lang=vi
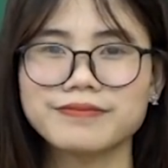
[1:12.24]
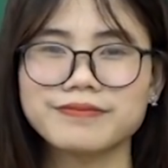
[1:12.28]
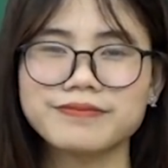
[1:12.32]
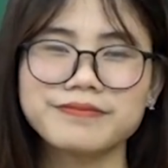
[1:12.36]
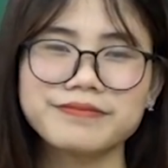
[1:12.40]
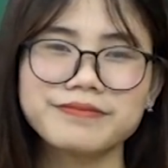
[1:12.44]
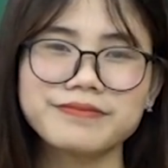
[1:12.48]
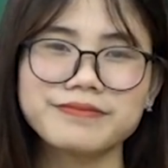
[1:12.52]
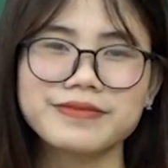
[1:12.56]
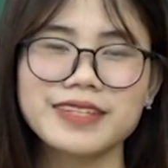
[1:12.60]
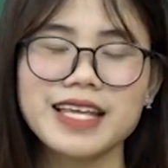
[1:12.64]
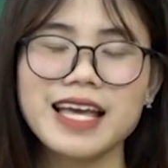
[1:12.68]
Ừ,
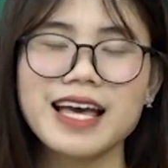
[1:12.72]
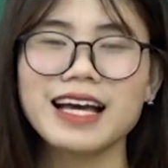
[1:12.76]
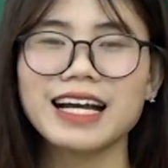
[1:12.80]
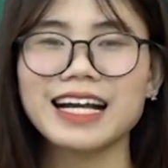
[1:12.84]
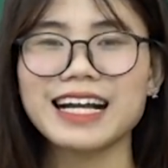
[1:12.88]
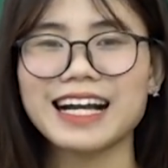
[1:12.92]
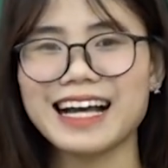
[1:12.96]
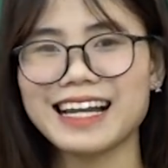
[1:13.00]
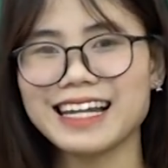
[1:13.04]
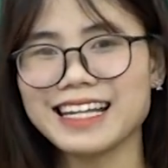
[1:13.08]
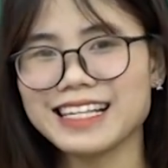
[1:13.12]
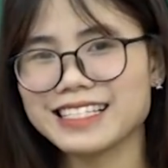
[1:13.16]

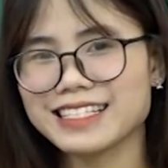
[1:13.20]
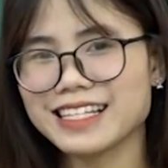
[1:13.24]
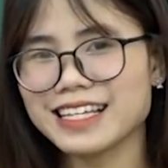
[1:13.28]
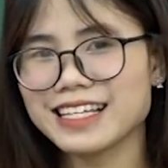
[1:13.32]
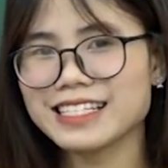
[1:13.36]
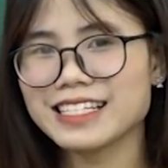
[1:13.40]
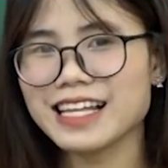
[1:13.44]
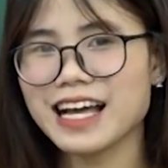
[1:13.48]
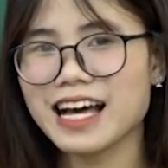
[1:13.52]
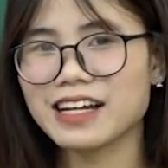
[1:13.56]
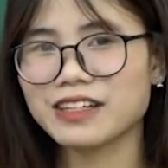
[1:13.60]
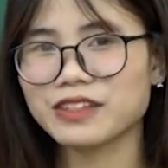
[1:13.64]
khá là
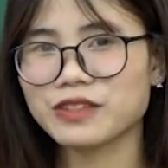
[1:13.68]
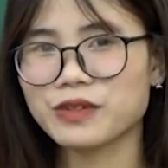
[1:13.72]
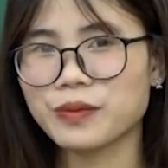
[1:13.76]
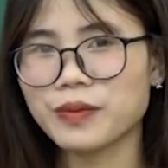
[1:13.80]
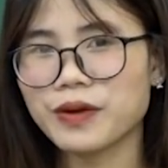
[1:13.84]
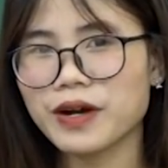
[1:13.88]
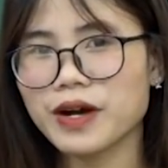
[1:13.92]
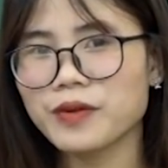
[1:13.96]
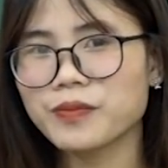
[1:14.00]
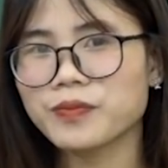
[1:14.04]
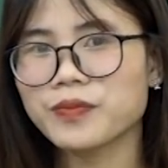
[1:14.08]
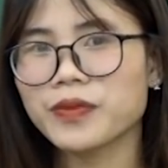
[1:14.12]
dễ dàng đúng
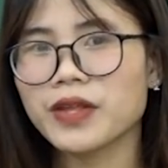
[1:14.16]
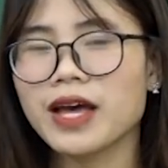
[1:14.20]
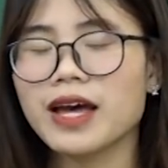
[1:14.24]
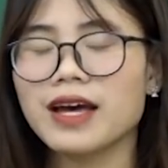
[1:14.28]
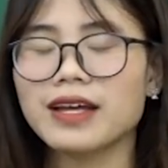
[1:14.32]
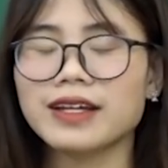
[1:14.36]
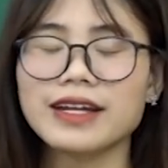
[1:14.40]
không?